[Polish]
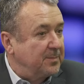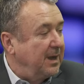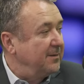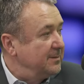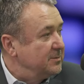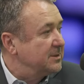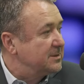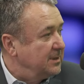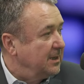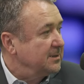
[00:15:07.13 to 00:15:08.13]
prawem się
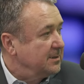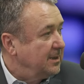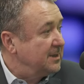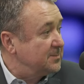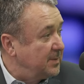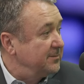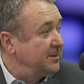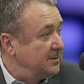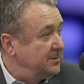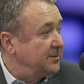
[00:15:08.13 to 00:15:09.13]
stanie, a
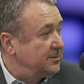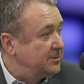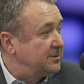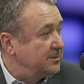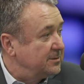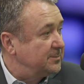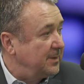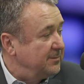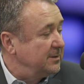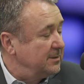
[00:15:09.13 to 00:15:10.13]
sprawiedliwość
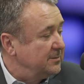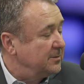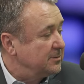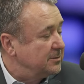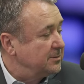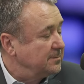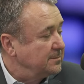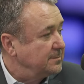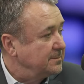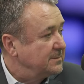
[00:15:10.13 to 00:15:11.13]
sprawiedliwość. Niech prawo
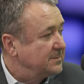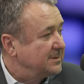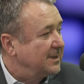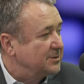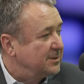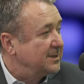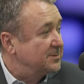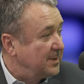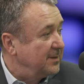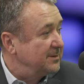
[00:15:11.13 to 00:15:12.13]
prawo znaczy. znaczy a, a
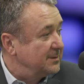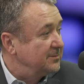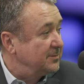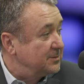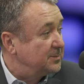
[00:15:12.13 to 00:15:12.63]
sprawiedliwość